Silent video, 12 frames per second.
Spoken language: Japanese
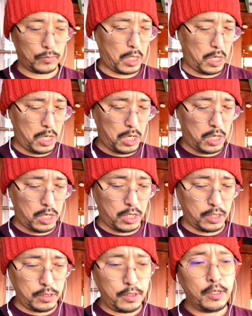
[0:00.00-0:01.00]

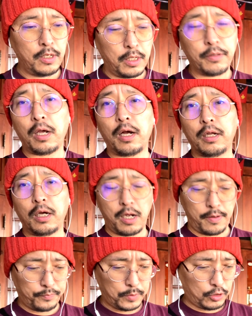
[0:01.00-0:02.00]
へー、なかな
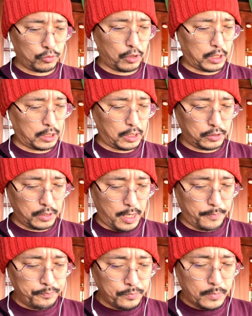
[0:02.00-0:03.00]
かすごい方ですね。